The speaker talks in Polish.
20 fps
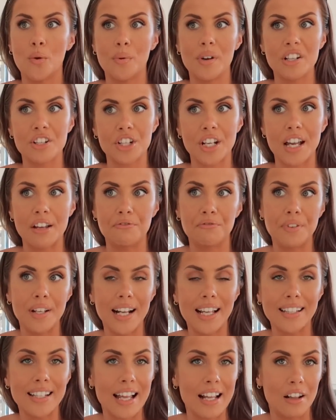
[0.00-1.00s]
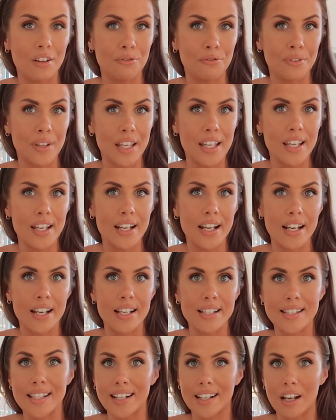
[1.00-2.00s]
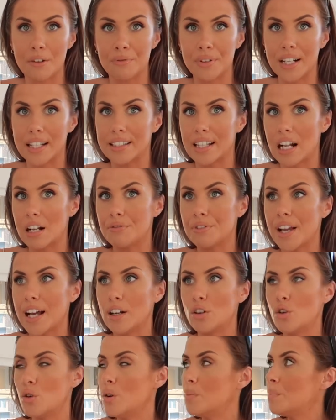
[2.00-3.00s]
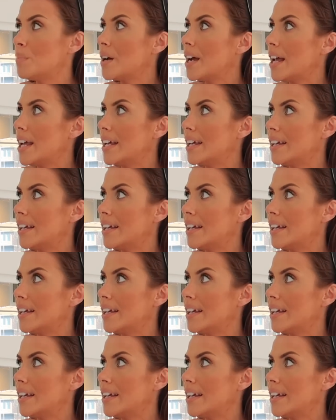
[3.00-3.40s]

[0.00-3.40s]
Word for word: łyżkę Filadelfii, y, serka Filadelfia lub y,